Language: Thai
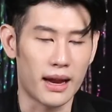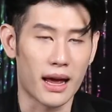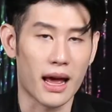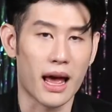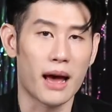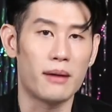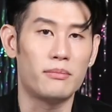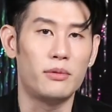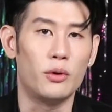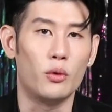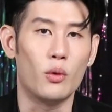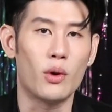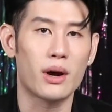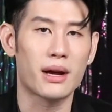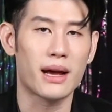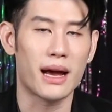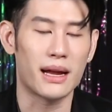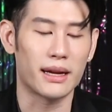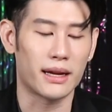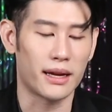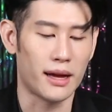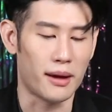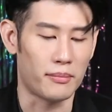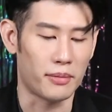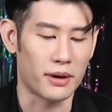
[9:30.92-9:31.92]
นะครับหรือว่าการ
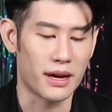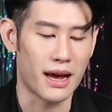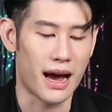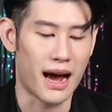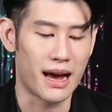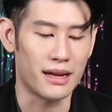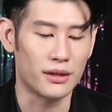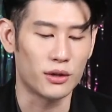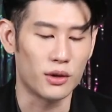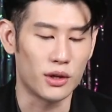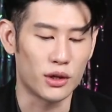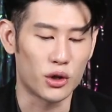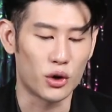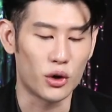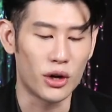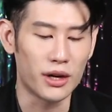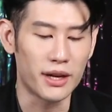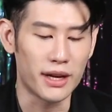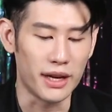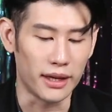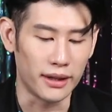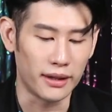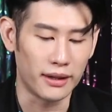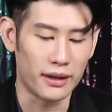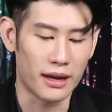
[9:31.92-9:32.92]
ขยับขยายตัวธุร
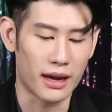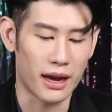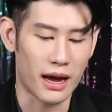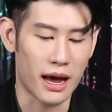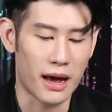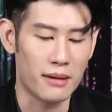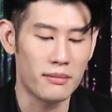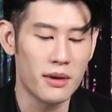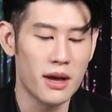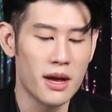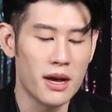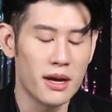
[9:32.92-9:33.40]
กิจนะครับ